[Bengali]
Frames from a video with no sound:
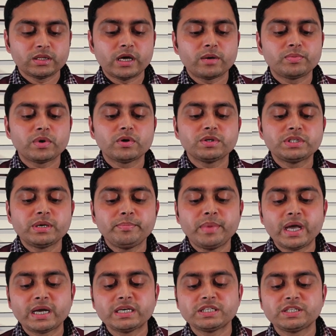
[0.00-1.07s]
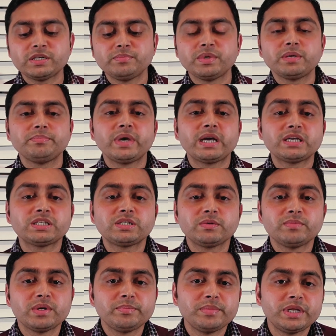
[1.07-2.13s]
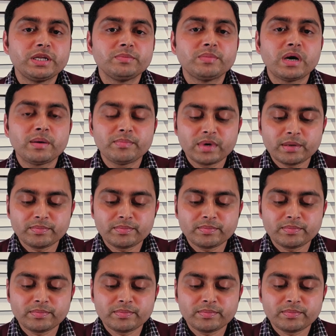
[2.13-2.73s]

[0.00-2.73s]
তারপরে হচ্ছে ব্যাংক স্টেটমেন্ট ব্যাংক স্টেটমেন্ট মিনিমাম